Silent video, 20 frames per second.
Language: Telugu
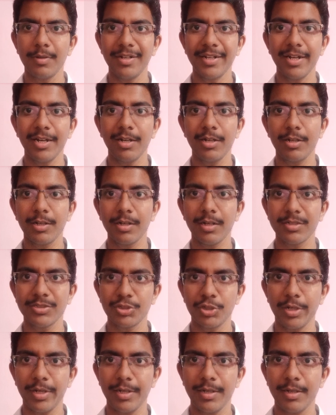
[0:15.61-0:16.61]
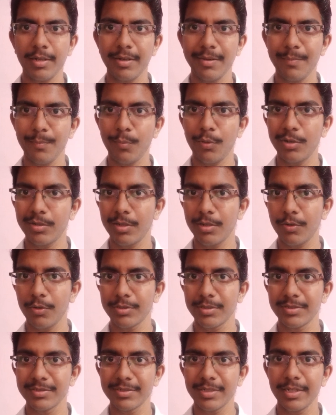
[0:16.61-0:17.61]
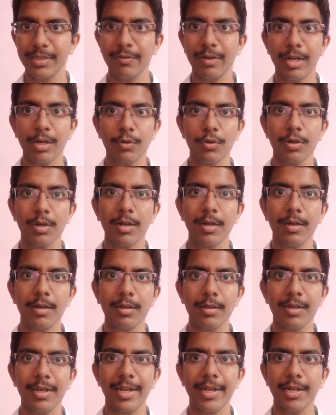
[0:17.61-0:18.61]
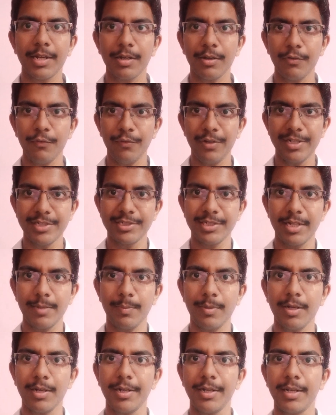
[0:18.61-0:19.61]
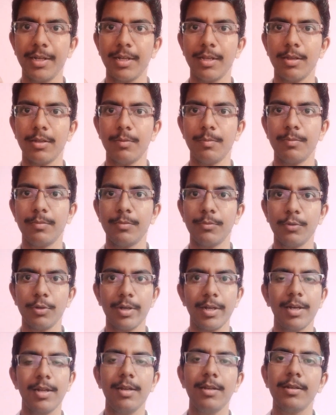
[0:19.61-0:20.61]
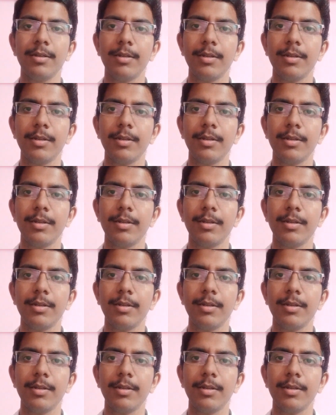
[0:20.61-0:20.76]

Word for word: డైరెక్ట్గా స్ట్రైట్గా ఇంపార్టెంట్ క్వశ్చన్స్కి వెళ్లకుండా లైక్ వీ షేప్ లర్నింగ్కి వెళ్దాం ఓకేనా